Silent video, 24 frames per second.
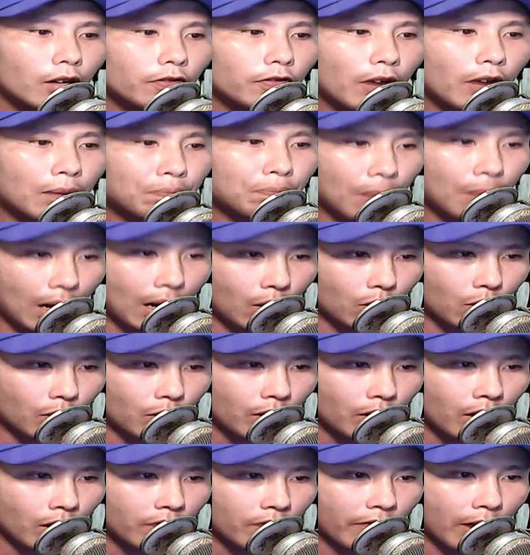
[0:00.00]
pháp bảo
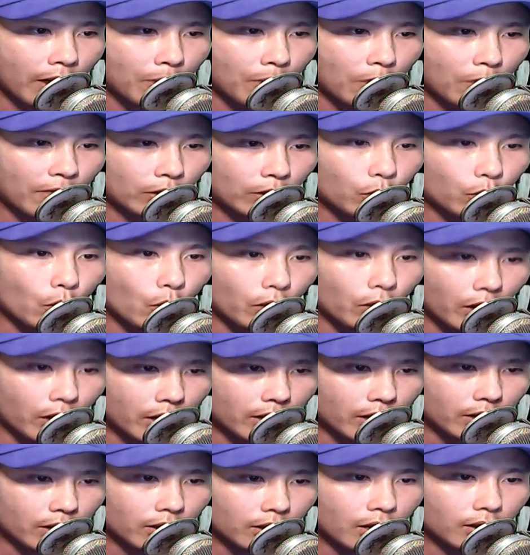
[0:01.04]
và bảo vật của
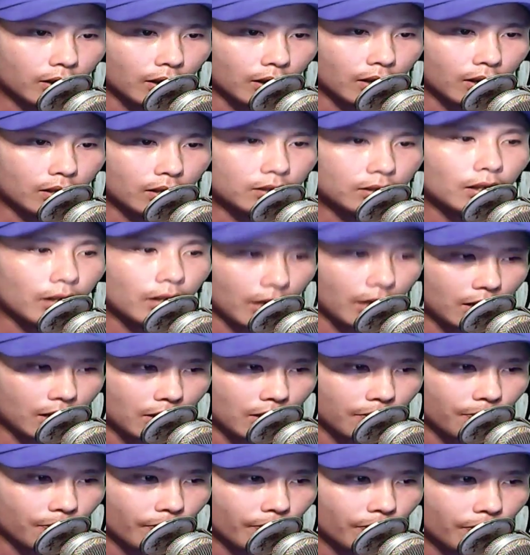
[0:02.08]
ngươi ngươi cứ giữ
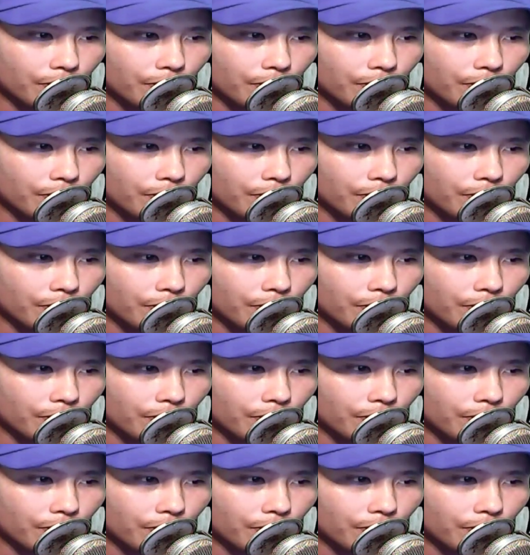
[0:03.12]
đi